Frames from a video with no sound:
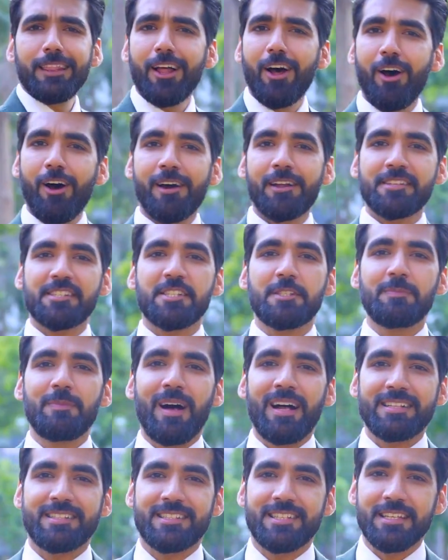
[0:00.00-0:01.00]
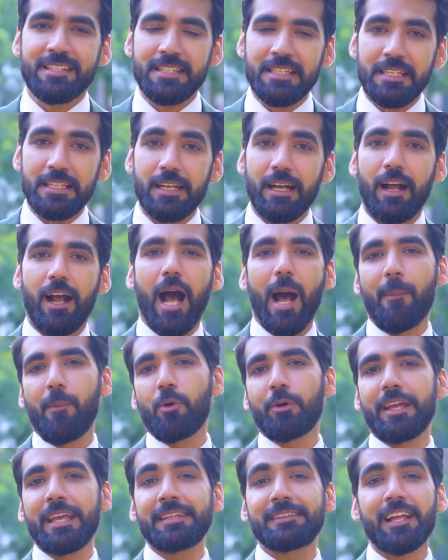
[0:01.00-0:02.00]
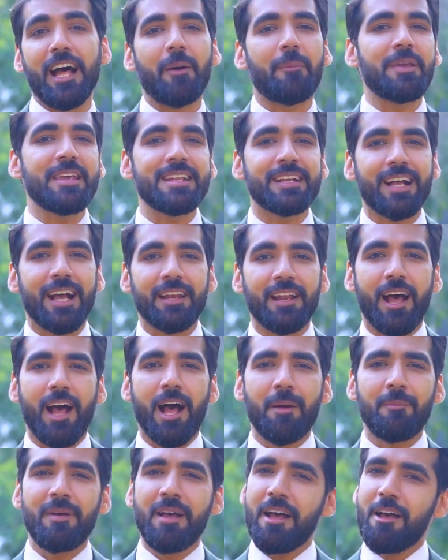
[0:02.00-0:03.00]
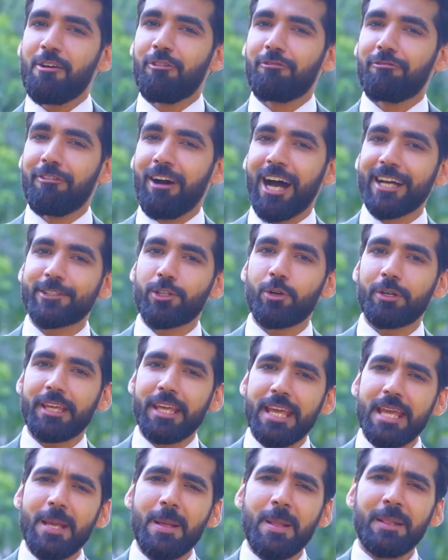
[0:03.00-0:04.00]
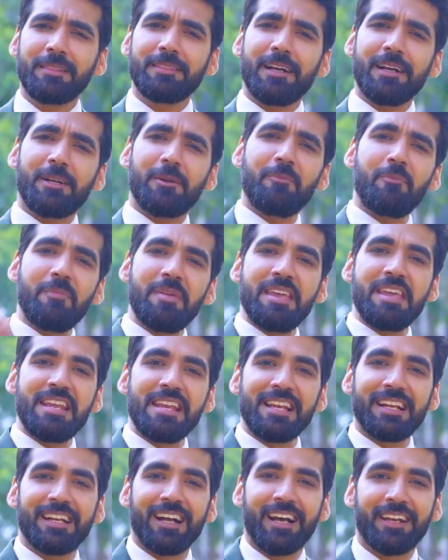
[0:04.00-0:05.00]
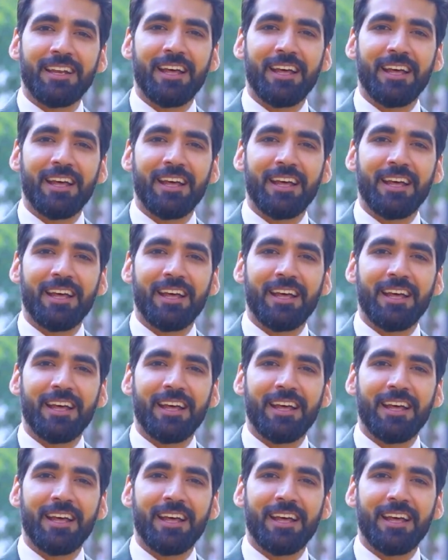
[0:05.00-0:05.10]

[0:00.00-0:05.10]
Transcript: लाहौर स्मार्ट सिटी ख्वाबों की ताबीर का नाम वादों की तकमील का